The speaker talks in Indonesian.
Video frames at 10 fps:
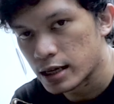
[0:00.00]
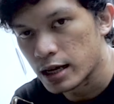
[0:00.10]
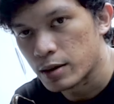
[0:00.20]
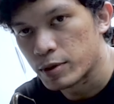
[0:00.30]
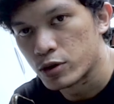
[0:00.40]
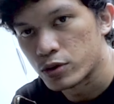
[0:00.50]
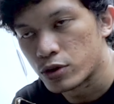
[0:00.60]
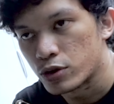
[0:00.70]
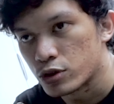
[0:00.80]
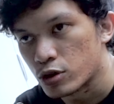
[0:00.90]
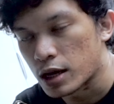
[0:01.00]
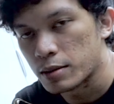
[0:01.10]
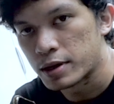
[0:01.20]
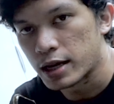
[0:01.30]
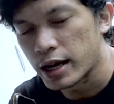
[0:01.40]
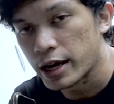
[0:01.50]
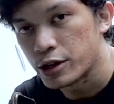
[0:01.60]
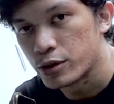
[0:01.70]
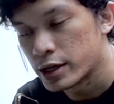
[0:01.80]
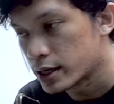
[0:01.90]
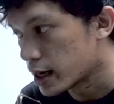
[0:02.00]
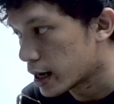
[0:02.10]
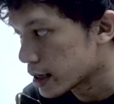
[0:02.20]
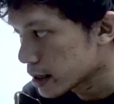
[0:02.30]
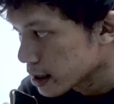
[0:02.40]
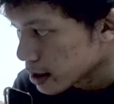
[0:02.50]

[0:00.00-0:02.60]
tinggal menunggu untuk upgrade head unit dan